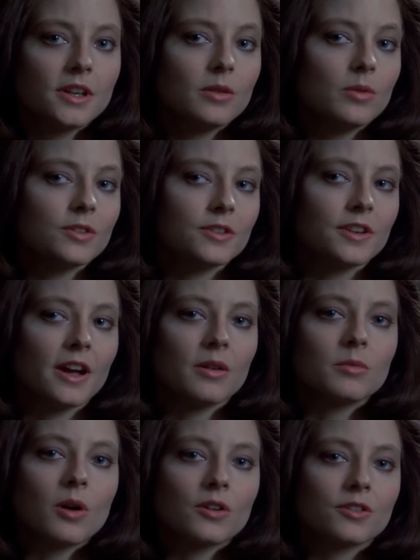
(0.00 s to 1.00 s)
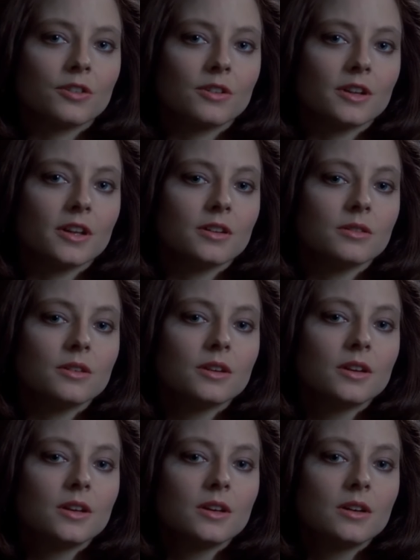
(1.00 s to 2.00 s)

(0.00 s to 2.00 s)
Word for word: Era el comisario del pueblo y...